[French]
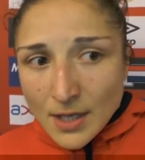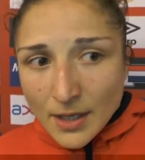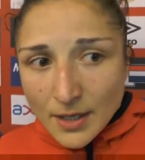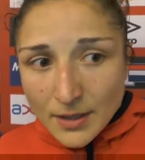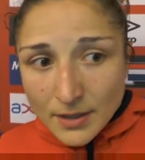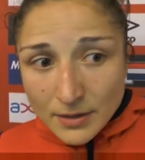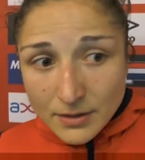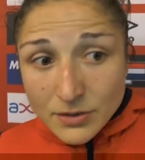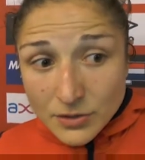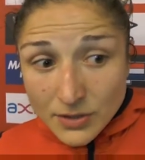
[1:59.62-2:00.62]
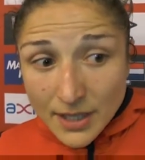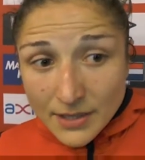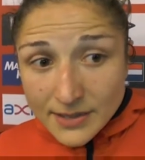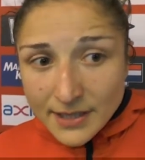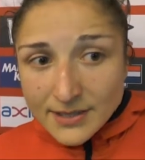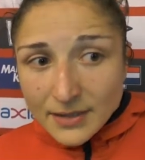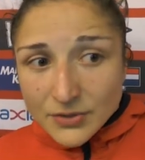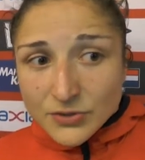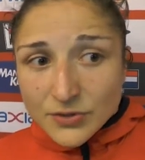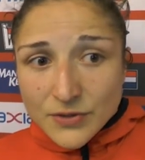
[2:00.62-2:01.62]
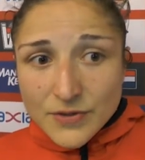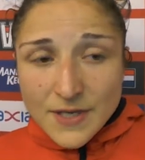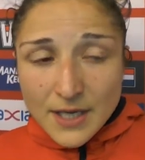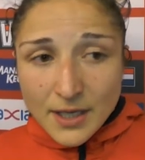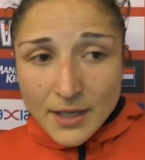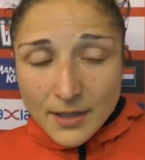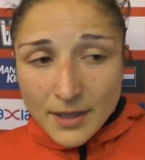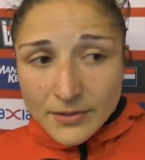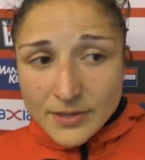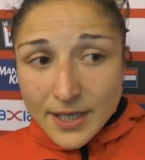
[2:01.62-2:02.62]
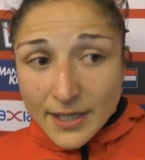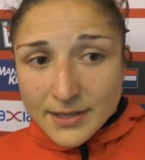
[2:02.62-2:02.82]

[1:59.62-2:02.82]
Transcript: elle est, elle est très talentueuse, elle a, elle a une très